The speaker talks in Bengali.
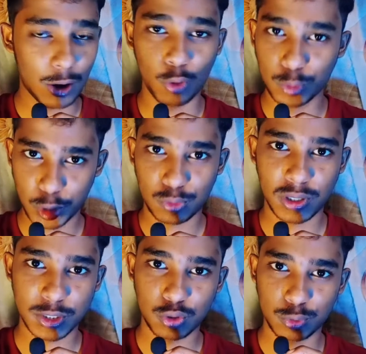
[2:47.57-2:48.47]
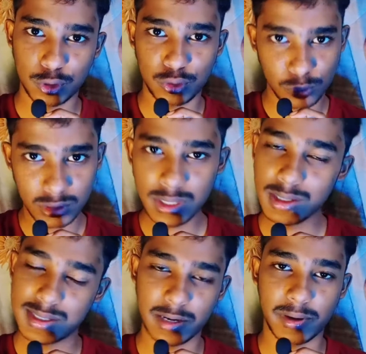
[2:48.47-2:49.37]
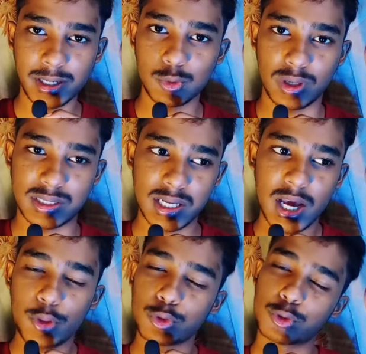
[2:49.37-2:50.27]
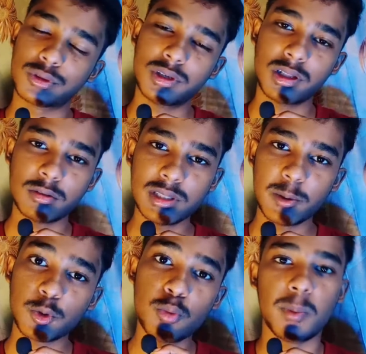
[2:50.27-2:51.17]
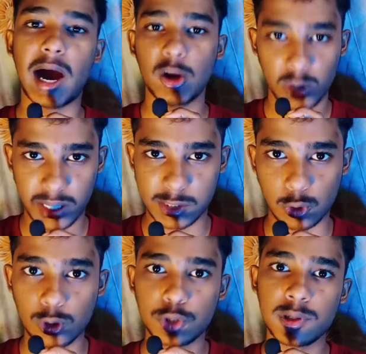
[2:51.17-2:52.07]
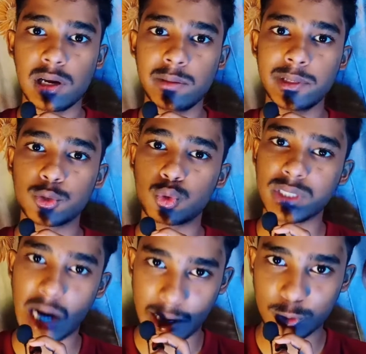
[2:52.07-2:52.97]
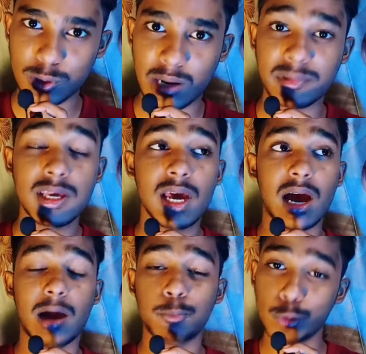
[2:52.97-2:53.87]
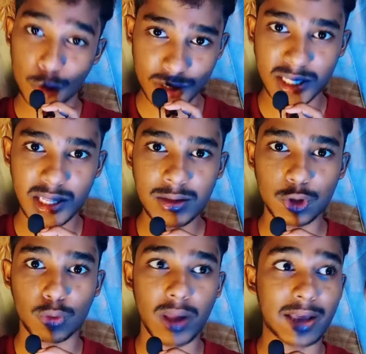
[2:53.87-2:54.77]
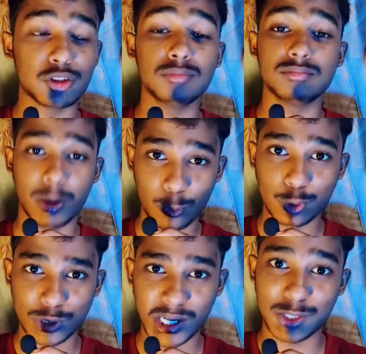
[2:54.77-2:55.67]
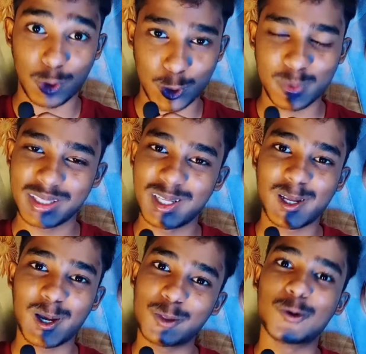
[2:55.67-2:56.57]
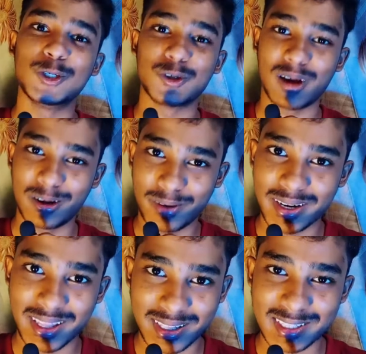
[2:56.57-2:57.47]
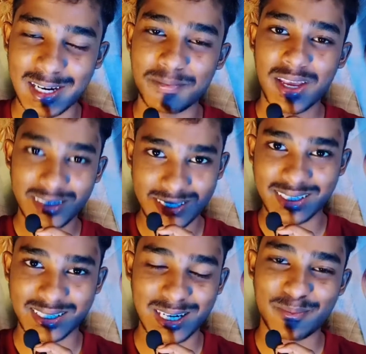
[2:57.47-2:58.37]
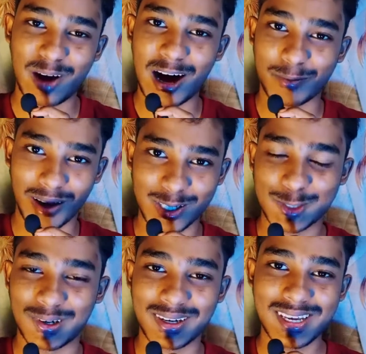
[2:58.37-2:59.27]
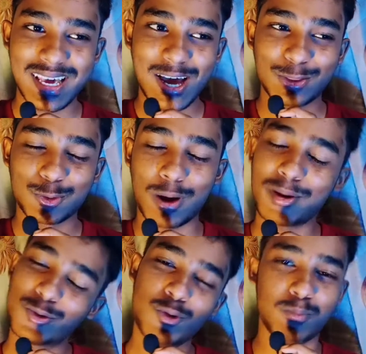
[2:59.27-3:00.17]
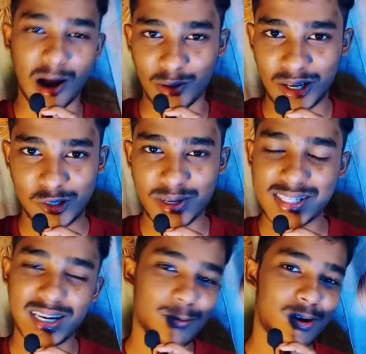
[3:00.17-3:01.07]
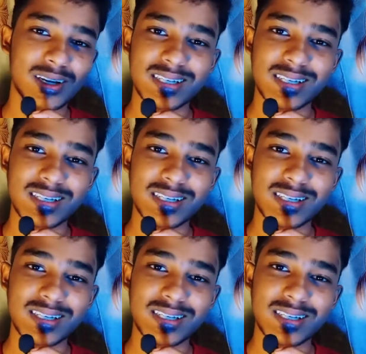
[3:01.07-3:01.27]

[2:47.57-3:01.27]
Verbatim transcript: হবুচন্দ্র রাজা গবুচন্দ্র মন্ত্রী সিনেমাটা করেছে তো সত্যি কথা বলতে আমার খুব ভালো লেগেছে হইচই আনলিমিটেড দু হাজার সালে আমি পুজোর দিনই যখন একদম মানে পুজোর শেষ দশমীর দিনকে কিন্তু হইচই আনলিমিটেড দেখে দেখেছিলাম দেখতে গেছিলাম মা আর ভাইয়ের সঙ্গে তো আমার খুব ভালো লেগেছে মানে সিনেমা হলে